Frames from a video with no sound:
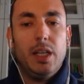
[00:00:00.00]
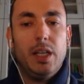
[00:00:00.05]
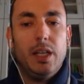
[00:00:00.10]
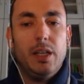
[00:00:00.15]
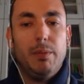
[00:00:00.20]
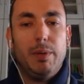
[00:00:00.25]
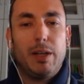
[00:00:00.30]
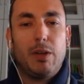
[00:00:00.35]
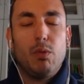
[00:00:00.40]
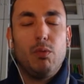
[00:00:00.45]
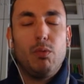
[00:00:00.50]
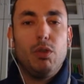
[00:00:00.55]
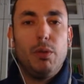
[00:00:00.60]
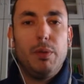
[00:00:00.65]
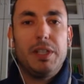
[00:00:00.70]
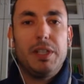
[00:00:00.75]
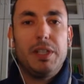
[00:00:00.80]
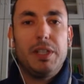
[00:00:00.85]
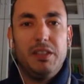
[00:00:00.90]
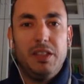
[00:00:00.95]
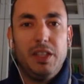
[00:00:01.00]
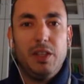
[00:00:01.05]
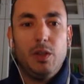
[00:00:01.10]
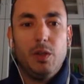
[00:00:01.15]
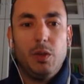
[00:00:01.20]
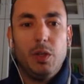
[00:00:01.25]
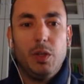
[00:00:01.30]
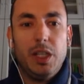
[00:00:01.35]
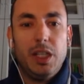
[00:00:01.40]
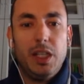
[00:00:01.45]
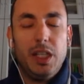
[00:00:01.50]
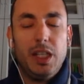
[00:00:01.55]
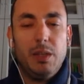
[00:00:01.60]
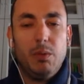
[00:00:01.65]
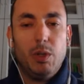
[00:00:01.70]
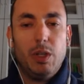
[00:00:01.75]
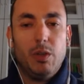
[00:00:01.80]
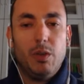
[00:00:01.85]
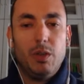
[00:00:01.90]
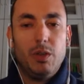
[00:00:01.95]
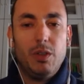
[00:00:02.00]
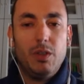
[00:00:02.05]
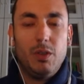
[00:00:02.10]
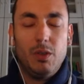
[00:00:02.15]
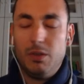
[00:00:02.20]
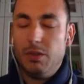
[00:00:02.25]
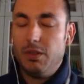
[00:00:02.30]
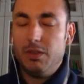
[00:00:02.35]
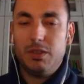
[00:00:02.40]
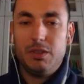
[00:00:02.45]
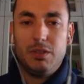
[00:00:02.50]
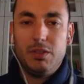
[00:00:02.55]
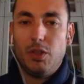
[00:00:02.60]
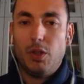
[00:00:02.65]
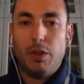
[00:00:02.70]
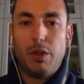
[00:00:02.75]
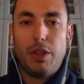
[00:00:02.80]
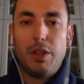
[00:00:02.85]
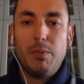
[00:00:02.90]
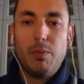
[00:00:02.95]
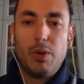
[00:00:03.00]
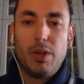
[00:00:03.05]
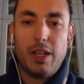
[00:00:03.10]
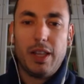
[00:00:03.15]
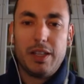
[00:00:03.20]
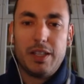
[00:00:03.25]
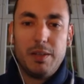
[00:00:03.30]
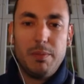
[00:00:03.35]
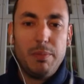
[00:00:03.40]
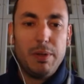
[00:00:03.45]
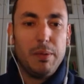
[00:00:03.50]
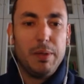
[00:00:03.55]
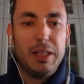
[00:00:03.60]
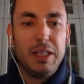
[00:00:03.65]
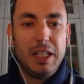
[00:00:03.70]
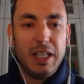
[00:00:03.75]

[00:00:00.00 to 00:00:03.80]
va con un doble sentido y, y bueno, no os decimos nada, simplemente